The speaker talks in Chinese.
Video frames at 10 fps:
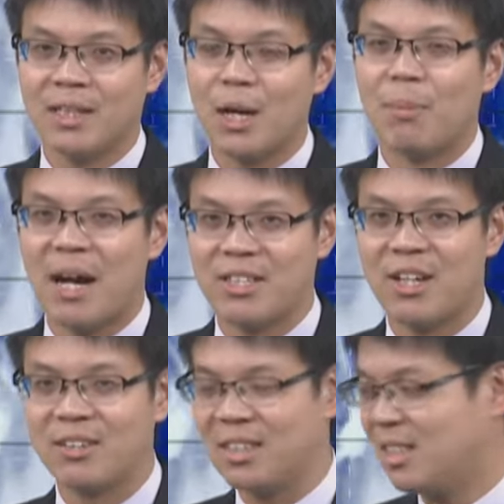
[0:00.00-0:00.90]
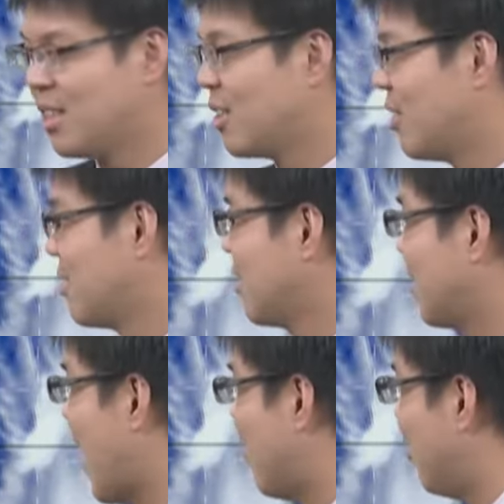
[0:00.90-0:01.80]
那我们还是要提醒啊，这个
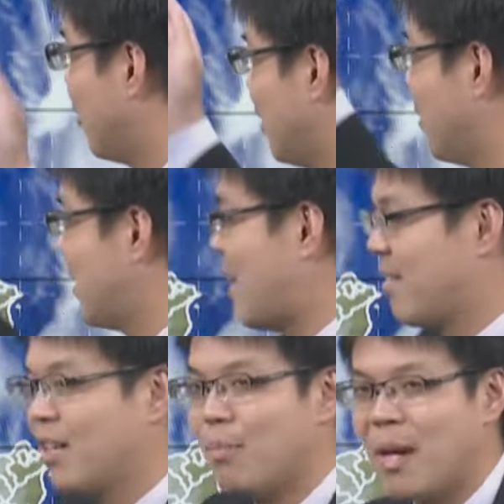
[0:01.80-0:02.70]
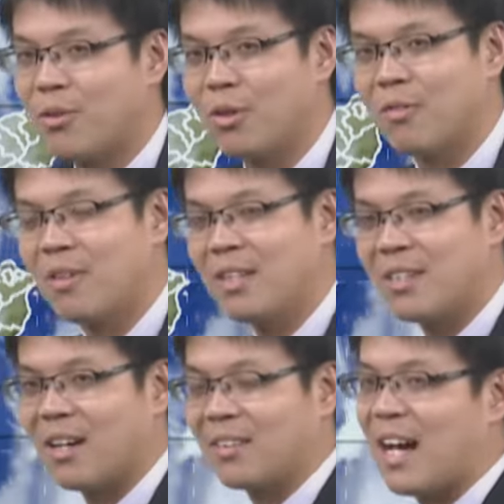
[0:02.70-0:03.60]
台风因为南侧伴随非
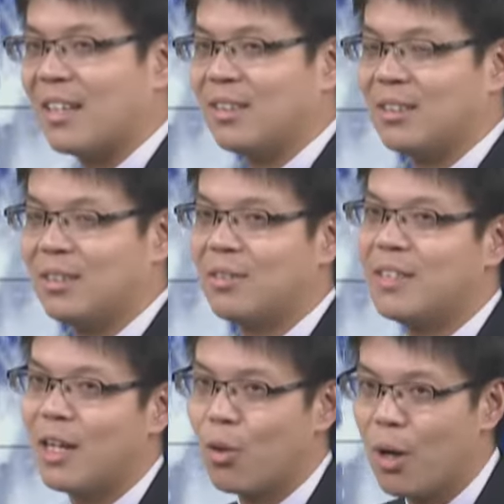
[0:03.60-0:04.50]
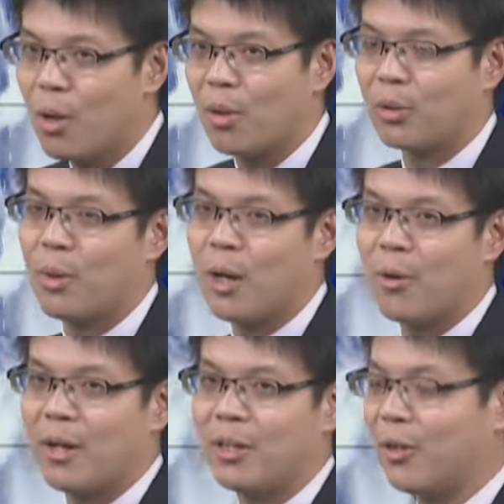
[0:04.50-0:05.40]
常大的、非常宽广的外
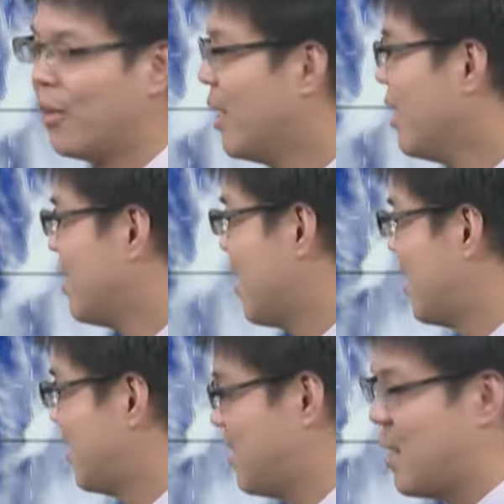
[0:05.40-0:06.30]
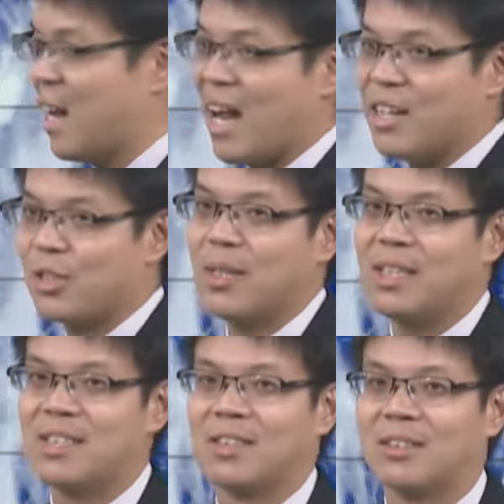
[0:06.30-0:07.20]
环流，在接下来还是会
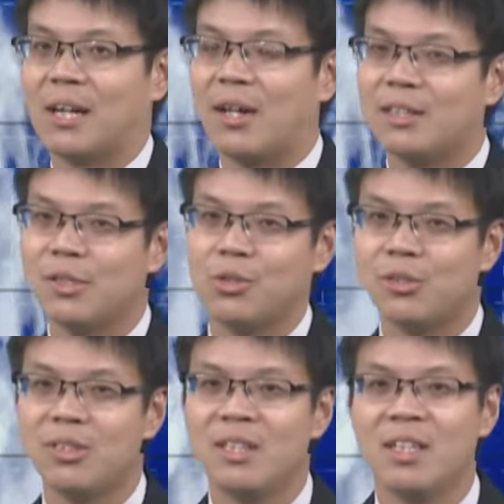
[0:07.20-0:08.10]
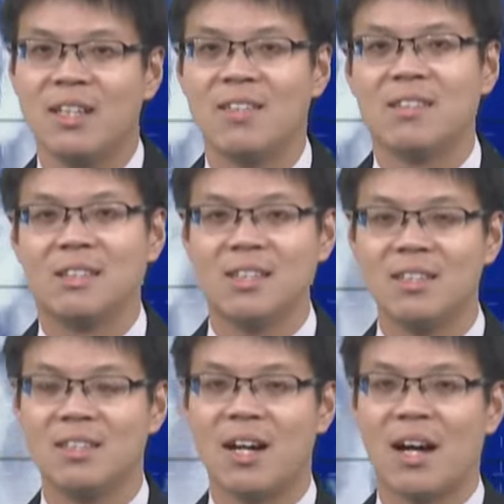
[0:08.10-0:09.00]
影响到台湾地区，因此天
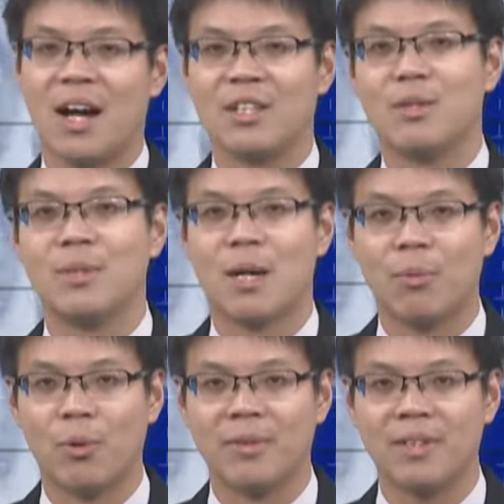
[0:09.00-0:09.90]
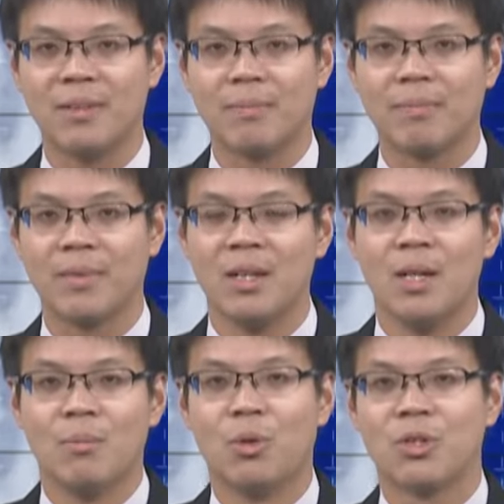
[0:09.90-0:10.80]
气上还是比较不稳定。
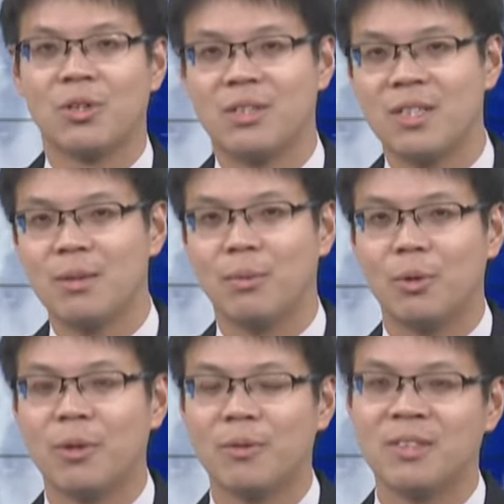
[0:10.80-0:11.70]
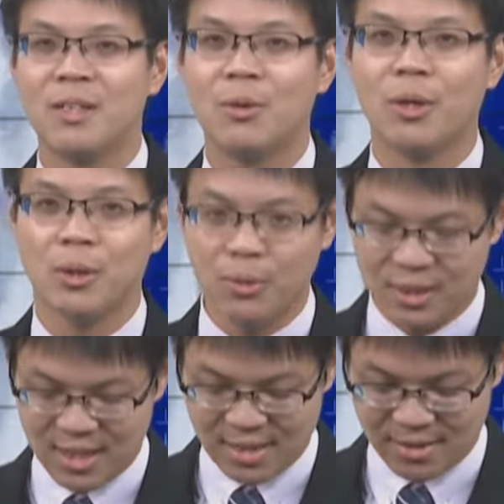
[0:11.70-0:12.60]
不过首先我们会先回顾
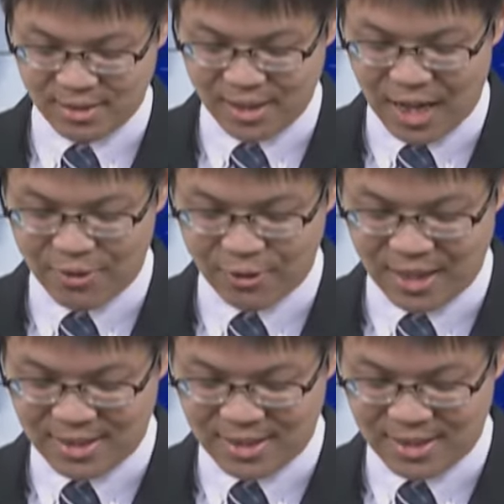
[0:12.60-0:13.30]
一下整个台风